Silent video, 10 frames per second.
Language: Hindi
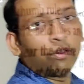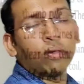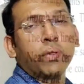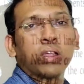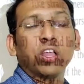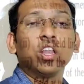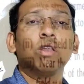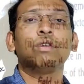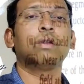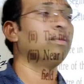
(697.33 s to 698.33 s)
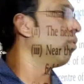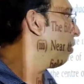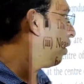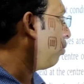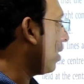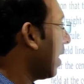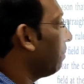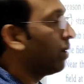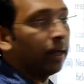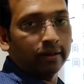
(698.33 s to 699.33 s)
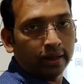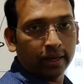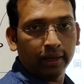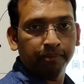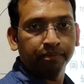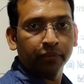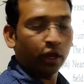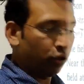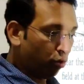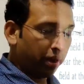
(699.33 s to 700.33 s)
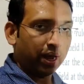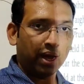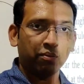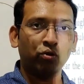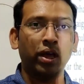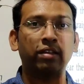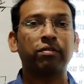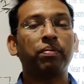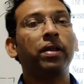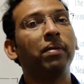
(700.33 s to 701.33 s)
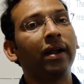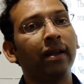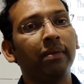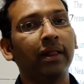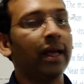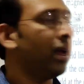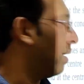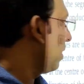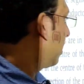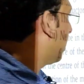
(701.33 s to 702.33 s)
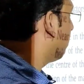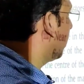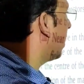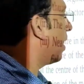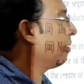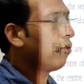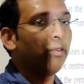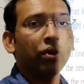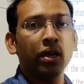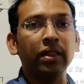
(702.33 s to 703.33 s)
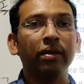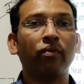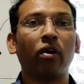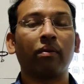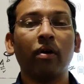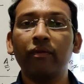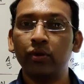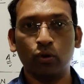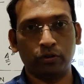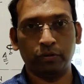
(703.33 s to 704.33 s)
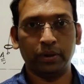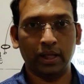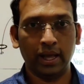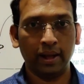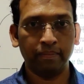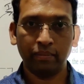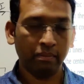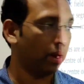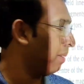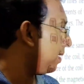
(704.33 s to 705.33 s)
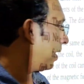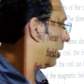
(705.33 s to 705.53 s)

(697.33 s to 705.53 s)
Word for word: kyunki main conclusion bolunga to ye aap likh sake jo maine aapko experimentally bataya ye maine aapko in the form of notes bataya barabar